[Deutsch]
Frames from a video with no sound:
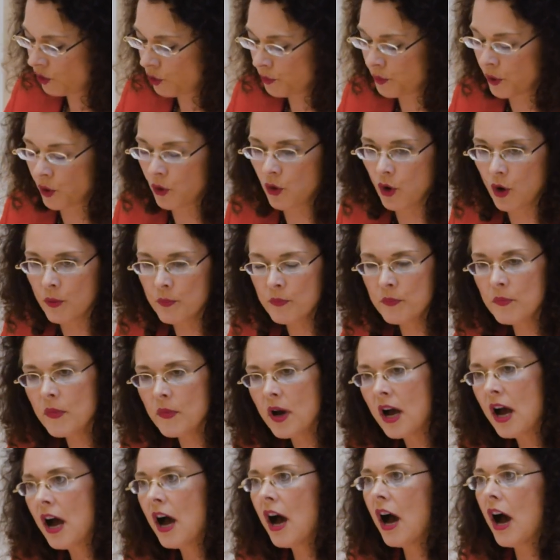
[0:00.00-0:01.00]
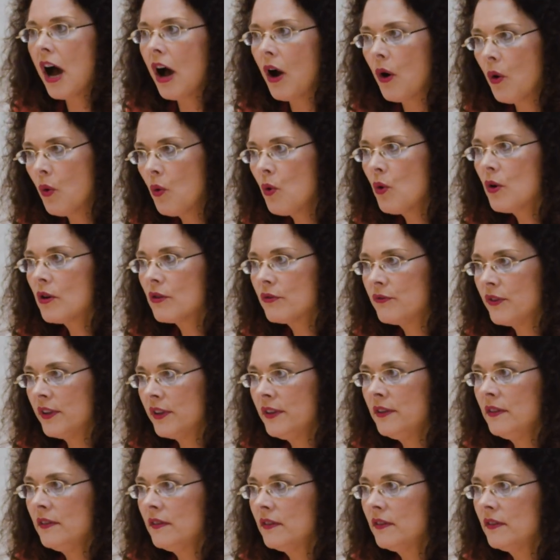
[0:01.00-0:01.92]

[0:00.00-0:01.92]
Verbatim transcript: zu bekommen, auch wenn